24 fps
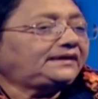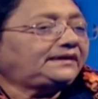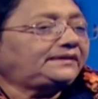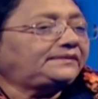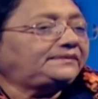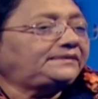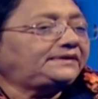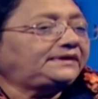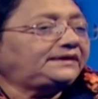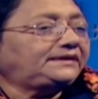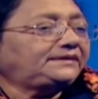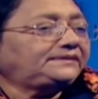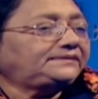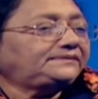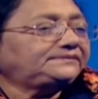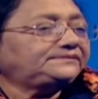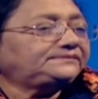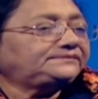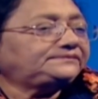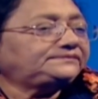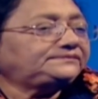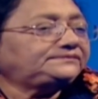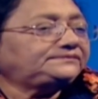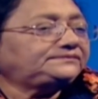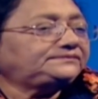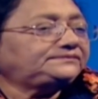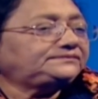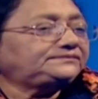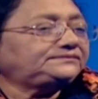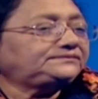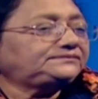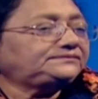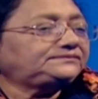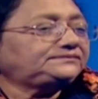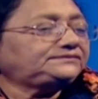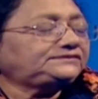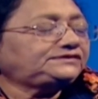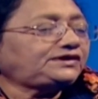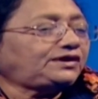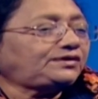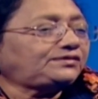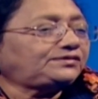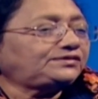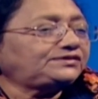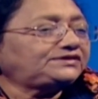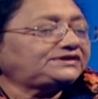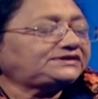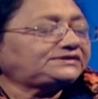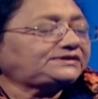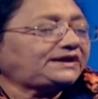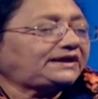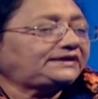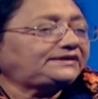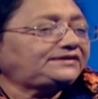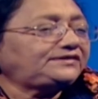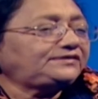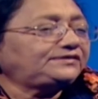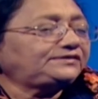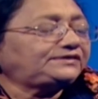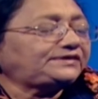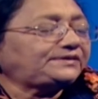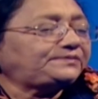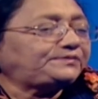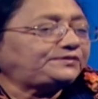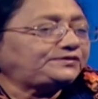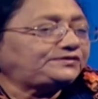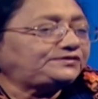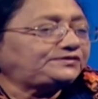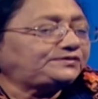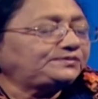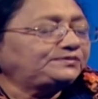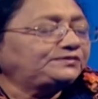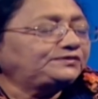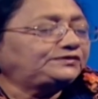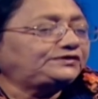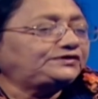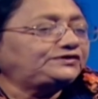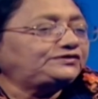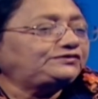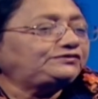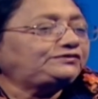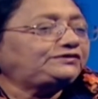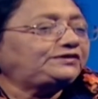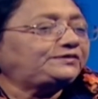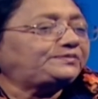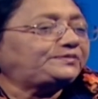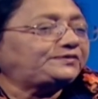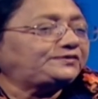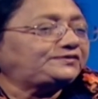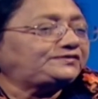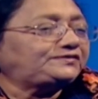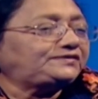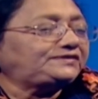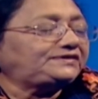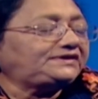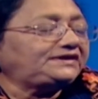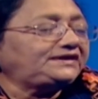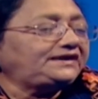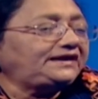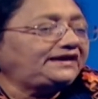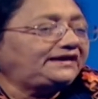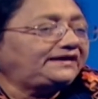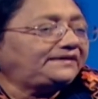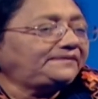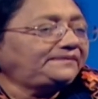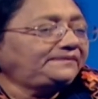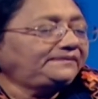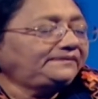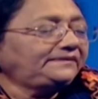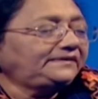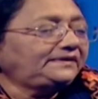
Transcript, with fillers: আমরা যখন স্বাধীনতার প্রস্তুতি মুক্তিযুদ্ধের প্রস্তুতি নিলাম